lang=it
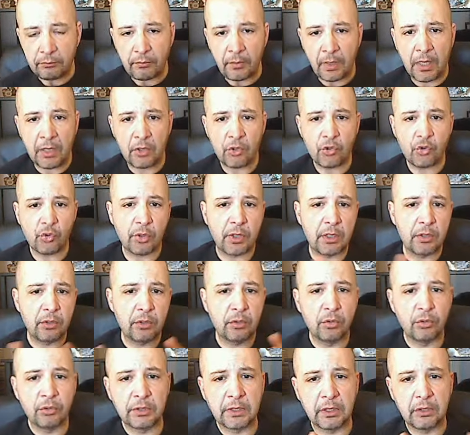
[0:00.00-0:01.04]
ha giocato
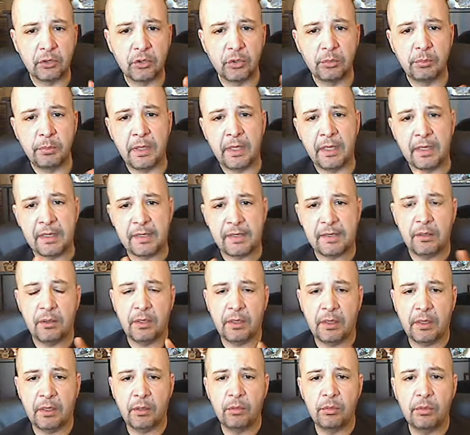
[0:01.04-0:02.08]
non tanto bene, era stato
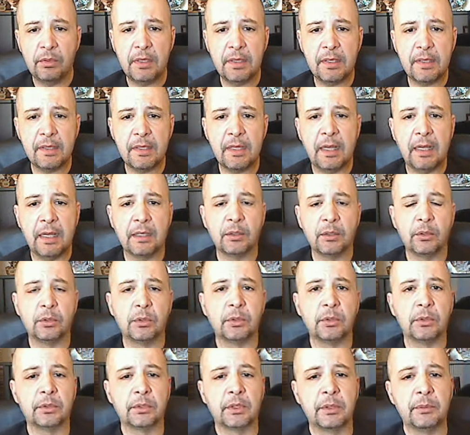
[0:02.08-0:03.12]
anche
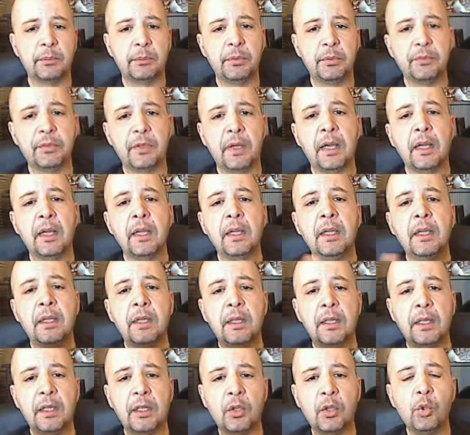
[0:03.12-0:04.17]
contestato tempo fa.
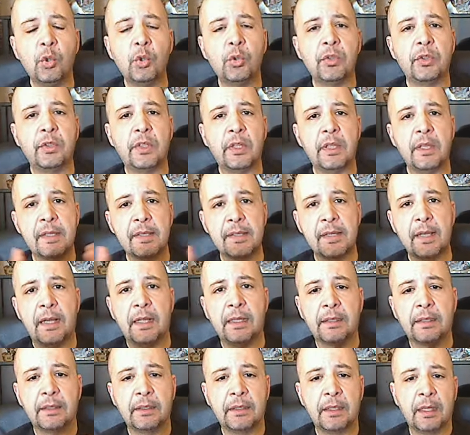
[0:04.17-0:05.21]
Eh, Conte
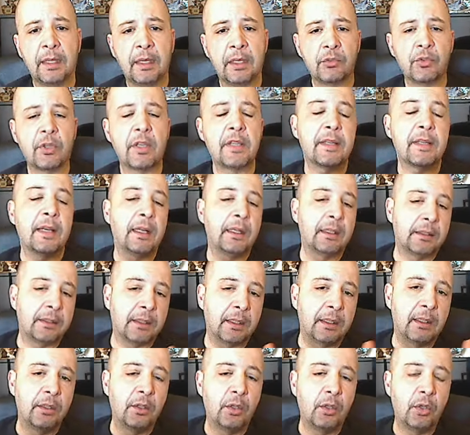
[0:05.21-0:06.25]
esalta, cioè esalta,
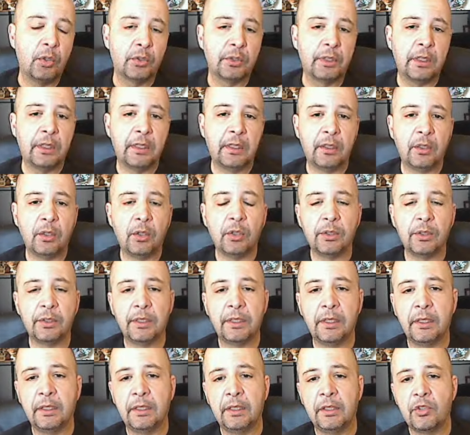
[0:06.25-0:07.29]
lode,
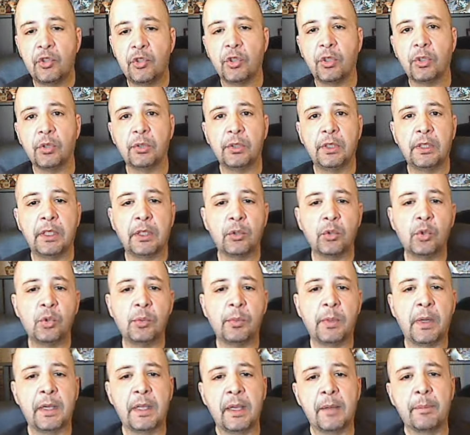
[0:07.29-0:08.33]
lode, il gioco della
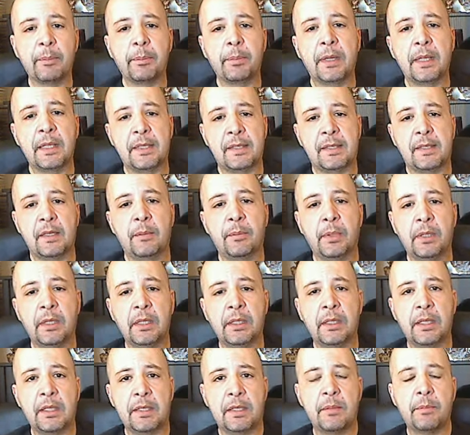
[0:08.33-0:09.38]
Roma e apprezza
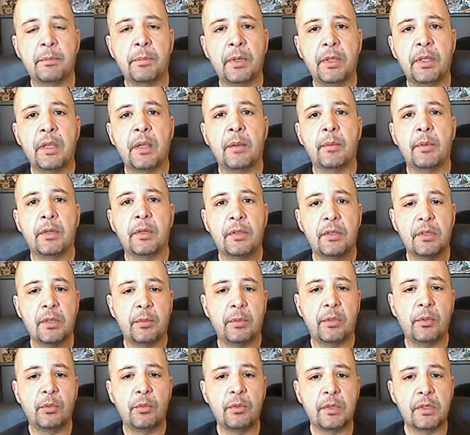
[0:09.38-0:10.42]
parecchia simpatia per, sia
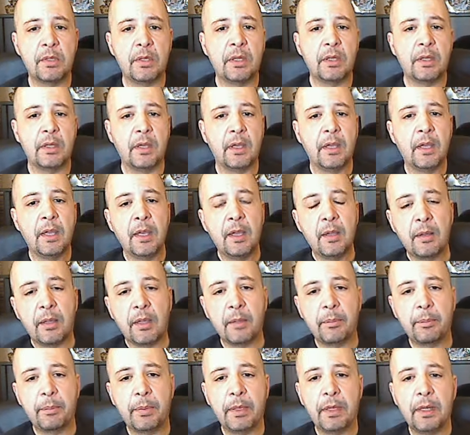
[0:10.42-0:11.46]
per Luis Righe che
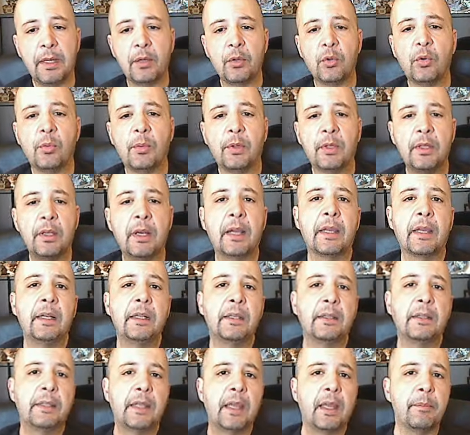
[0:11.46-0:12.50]
per la Roma. Dirà che il
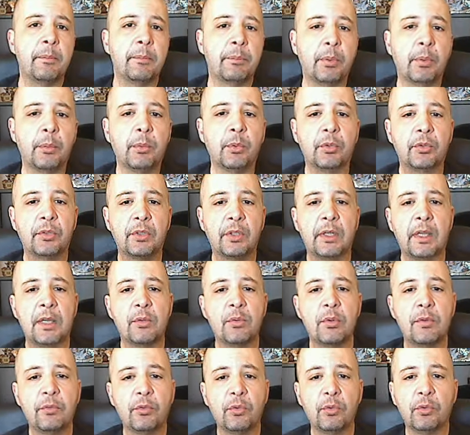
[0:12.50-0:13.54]
tempo porterà i
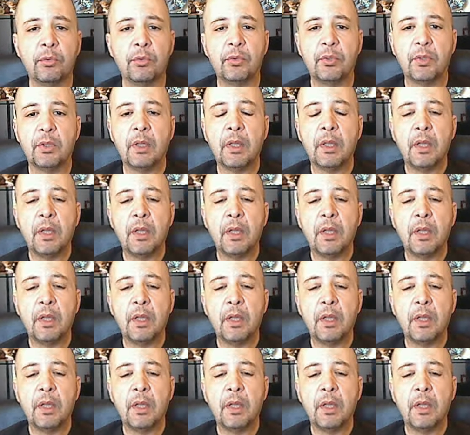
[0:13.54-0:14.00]
suoi frutti